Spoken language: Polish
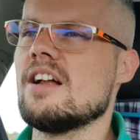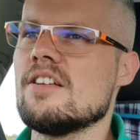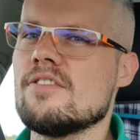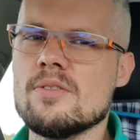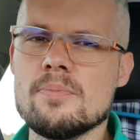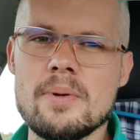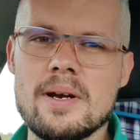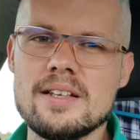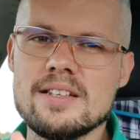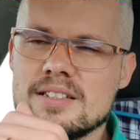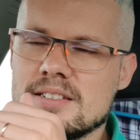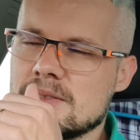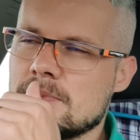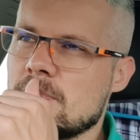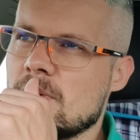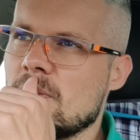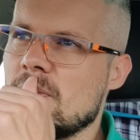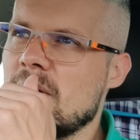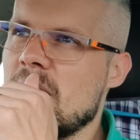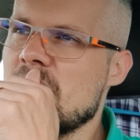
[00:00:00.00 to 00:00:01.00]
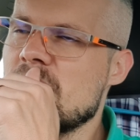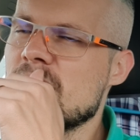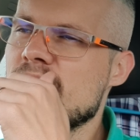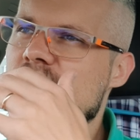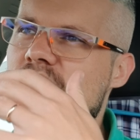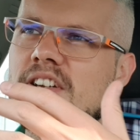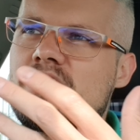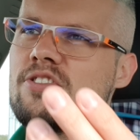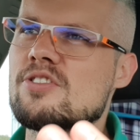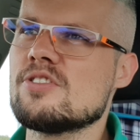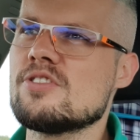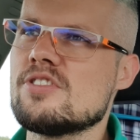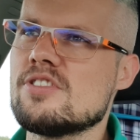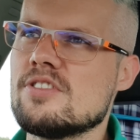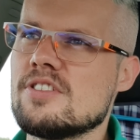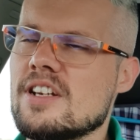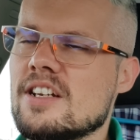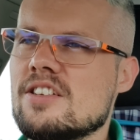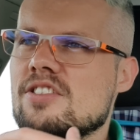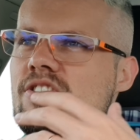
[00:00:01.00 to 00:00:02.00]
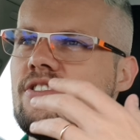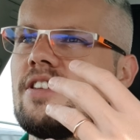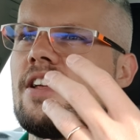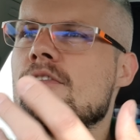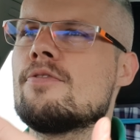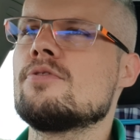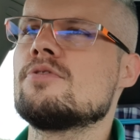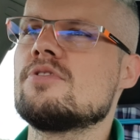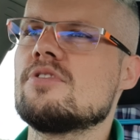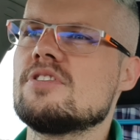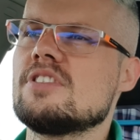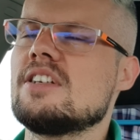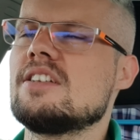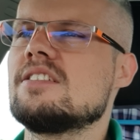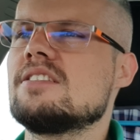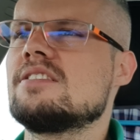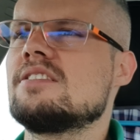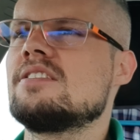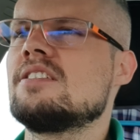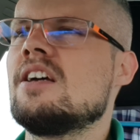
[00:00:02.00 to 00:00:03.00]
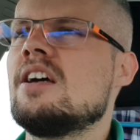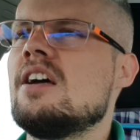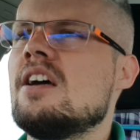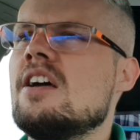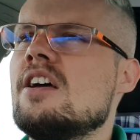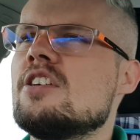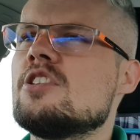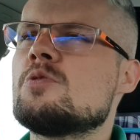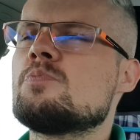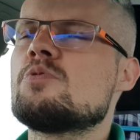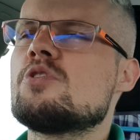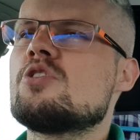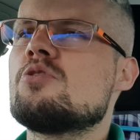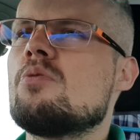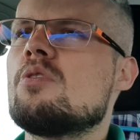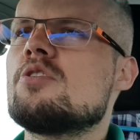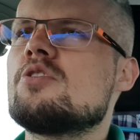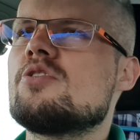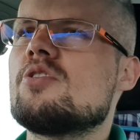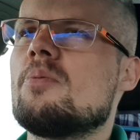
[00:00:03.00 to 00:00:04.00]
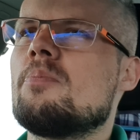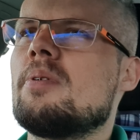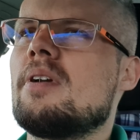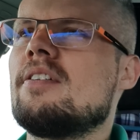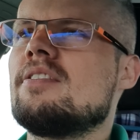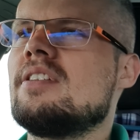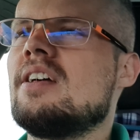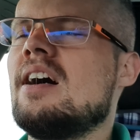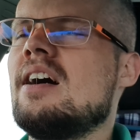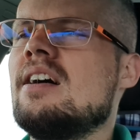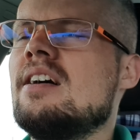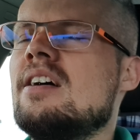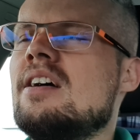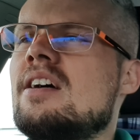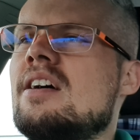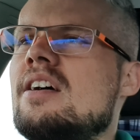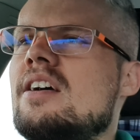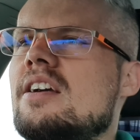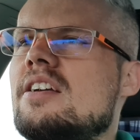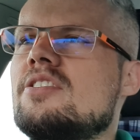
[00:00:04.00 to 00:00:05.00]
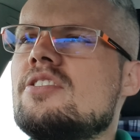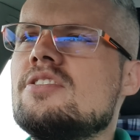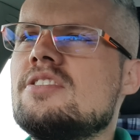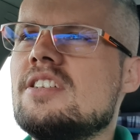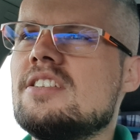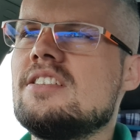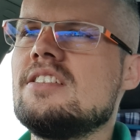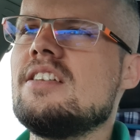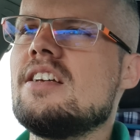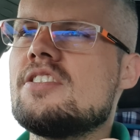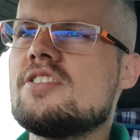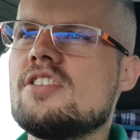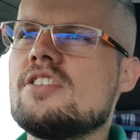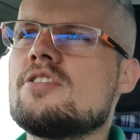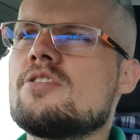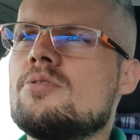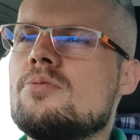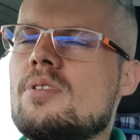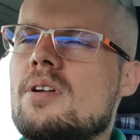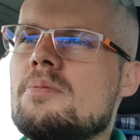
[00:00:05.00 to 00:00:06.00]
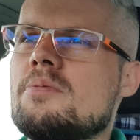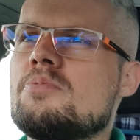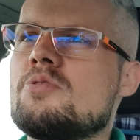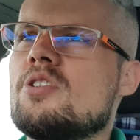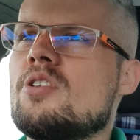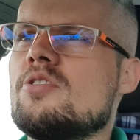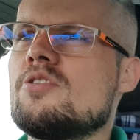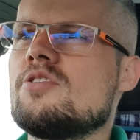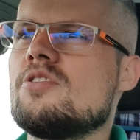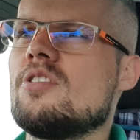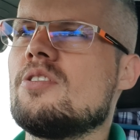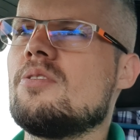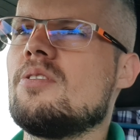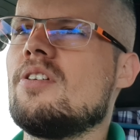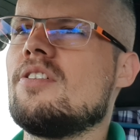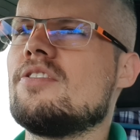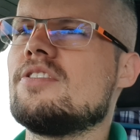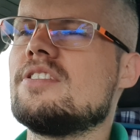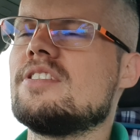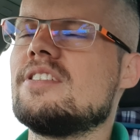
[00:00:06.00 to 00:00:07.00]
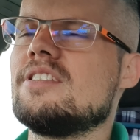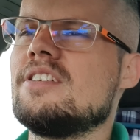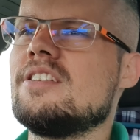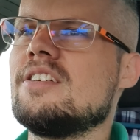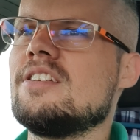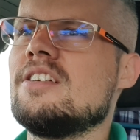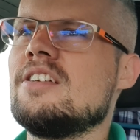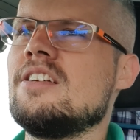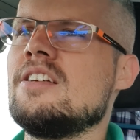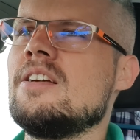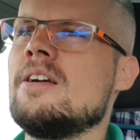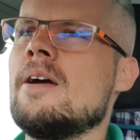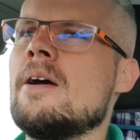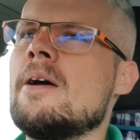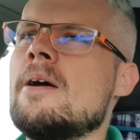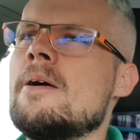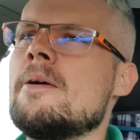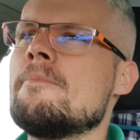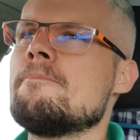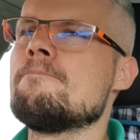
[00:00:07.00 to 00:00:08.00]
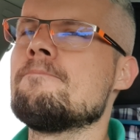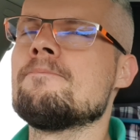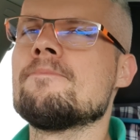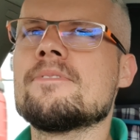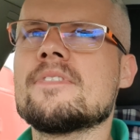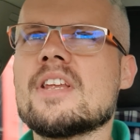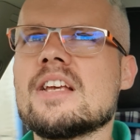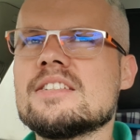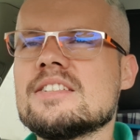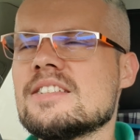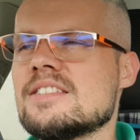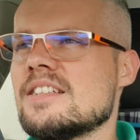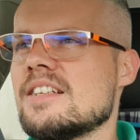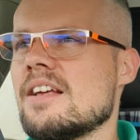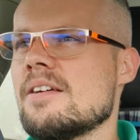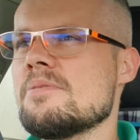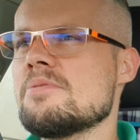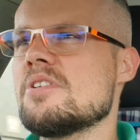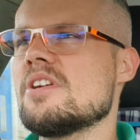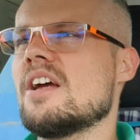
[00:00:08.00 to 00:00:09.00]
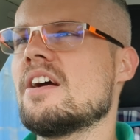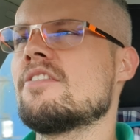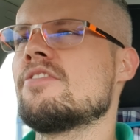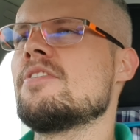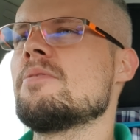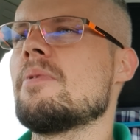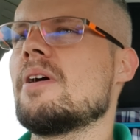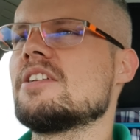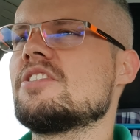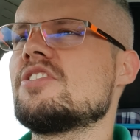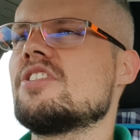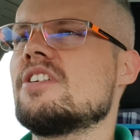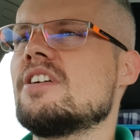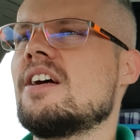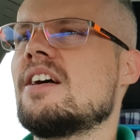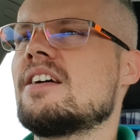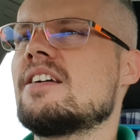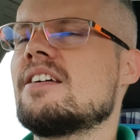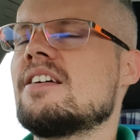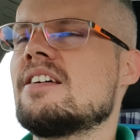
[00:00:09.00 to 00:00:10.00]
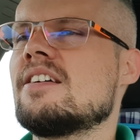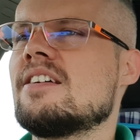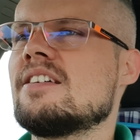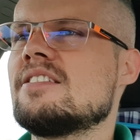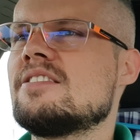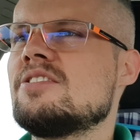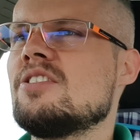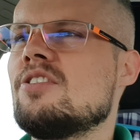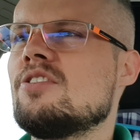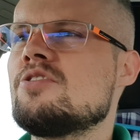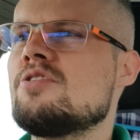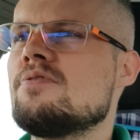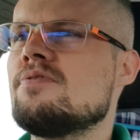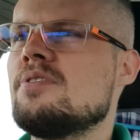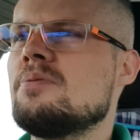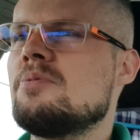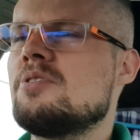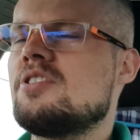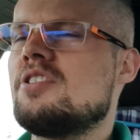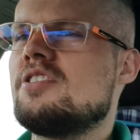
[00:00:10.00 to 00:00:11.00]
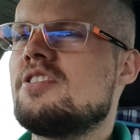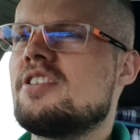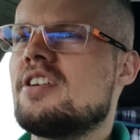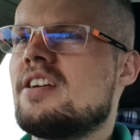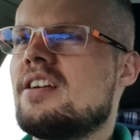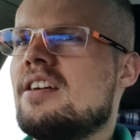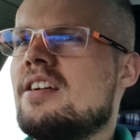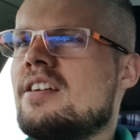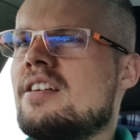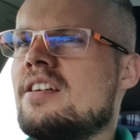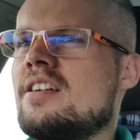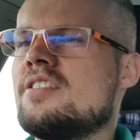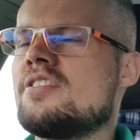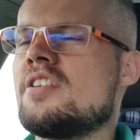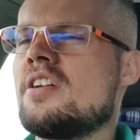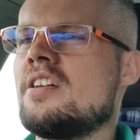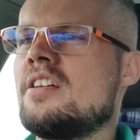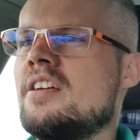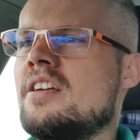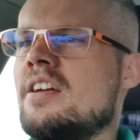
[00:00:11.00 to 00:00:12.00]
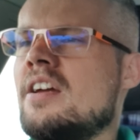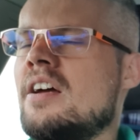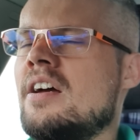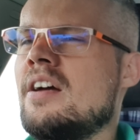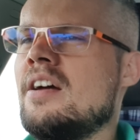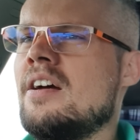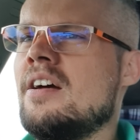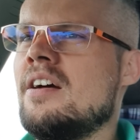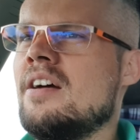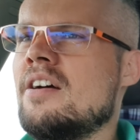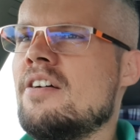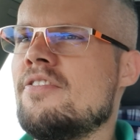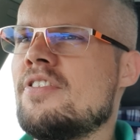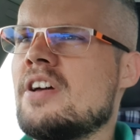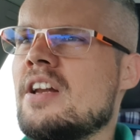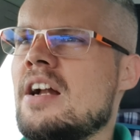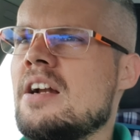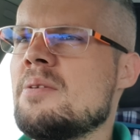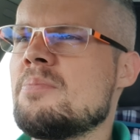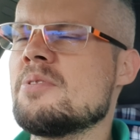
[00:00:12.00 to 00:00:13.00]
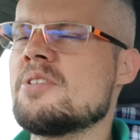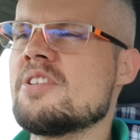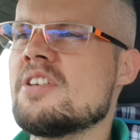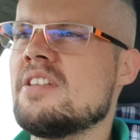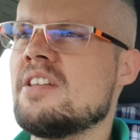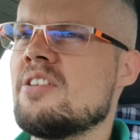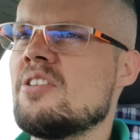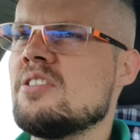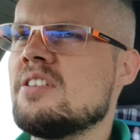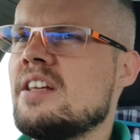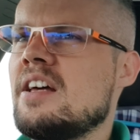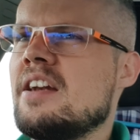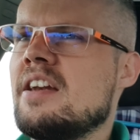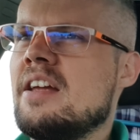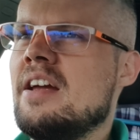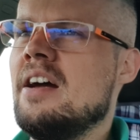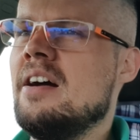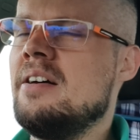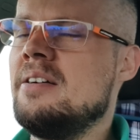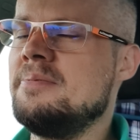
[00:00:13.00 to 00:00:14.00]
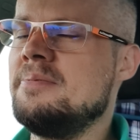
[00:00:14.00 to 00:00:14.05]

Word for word: ale wyprane z problemów w większości, jakichś nerwów związanych z, z przyszłością, prawda? I to jest jedyna rzecz, która mi przychodzi do głowy. I, i zastanawiam się, jak wy macie, jak, co, o czym wy myślicie, jeżeli wygralibyście na loterii.